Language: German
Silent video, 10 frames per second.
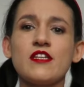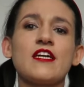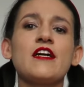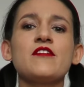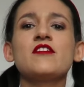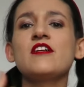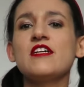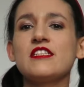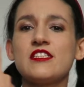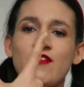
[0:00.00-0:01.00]
Egal.
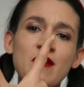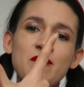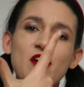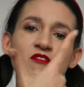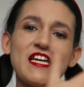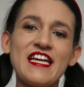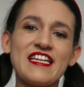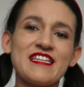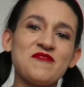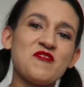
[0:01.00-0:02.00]
Zwei blaue
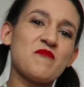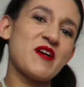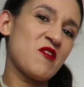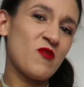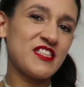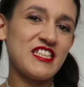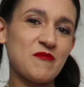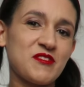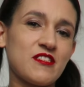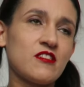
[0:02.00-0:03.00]
Häkchen bei
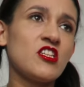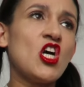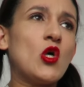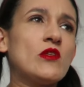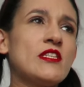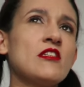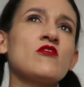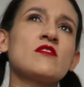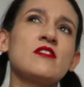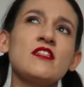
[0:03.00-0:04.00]
WhatsApp sind und ihr
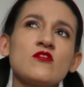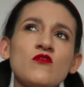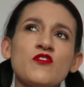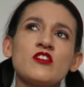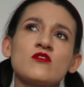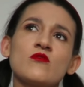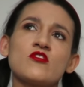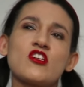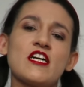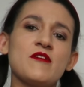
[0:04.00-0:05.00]
uns nicht sofort
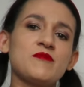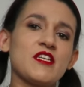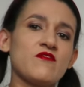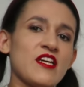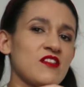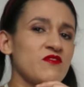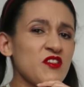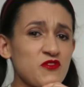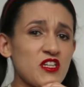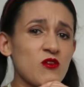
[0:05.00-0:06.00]
zurückschreibt, dann werden wir
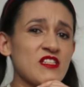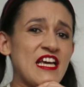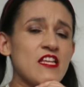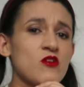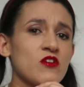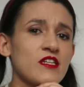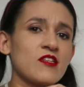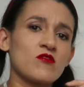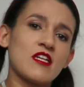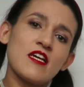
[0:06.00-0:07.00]
Frauen hellhörig
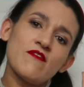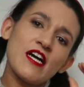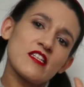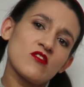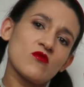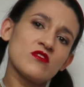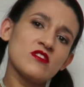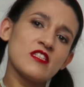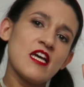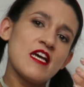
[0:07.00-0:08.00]
und dann erwacht in uns
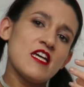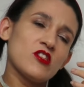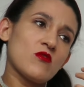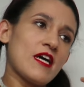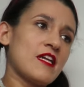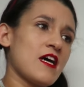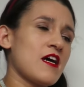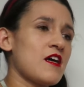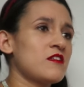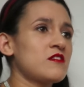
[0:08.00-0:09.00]
so eine
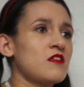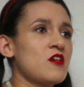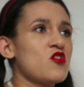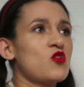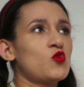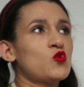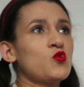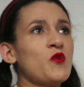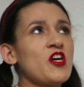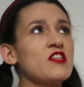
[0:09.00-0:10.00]
Art
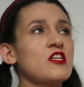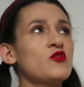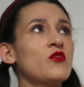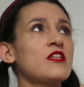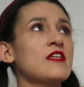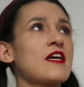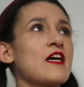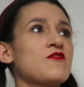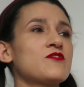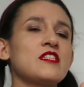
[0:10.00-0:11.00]
supernatürliche
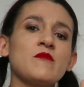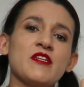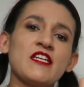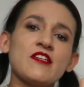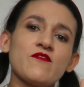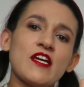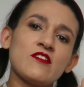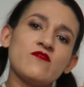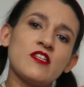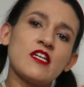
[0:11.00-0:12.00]
Kraft. Nämlich
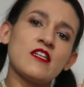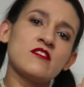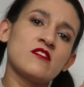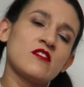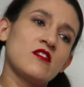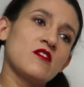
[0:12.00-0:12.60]
werden wir dann,